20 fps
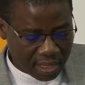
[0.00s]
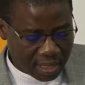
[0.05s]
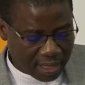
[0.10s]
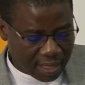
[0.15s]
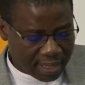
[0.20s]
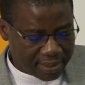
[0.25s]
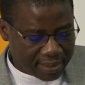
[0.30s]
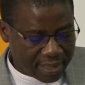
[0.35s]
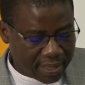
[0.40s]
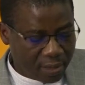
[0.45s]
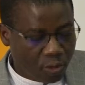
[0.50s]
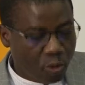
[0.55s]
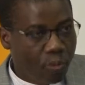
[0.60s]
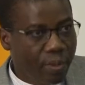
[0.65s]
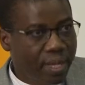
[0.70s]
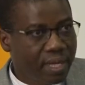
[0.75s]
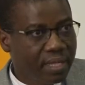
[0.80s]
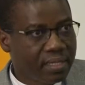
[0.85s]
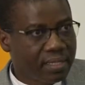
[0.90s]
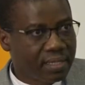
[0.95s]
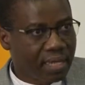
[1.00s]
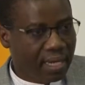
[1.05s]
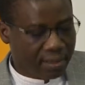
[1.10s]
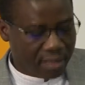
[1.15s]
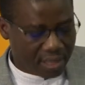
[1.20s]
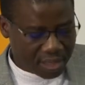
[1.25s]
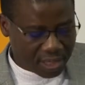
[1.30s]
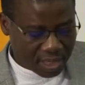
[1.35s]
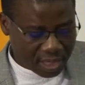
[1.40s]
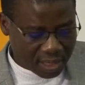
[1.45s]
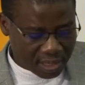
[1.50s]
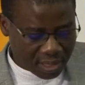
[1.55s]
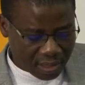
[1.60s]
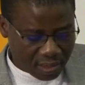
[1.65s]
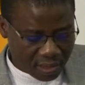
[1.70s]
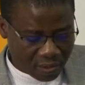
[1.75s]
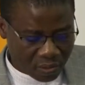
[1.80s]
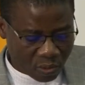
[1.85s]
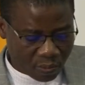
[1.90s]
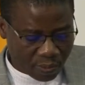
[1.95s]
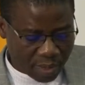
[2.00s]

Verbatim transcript: les cinq domaines stratégiques du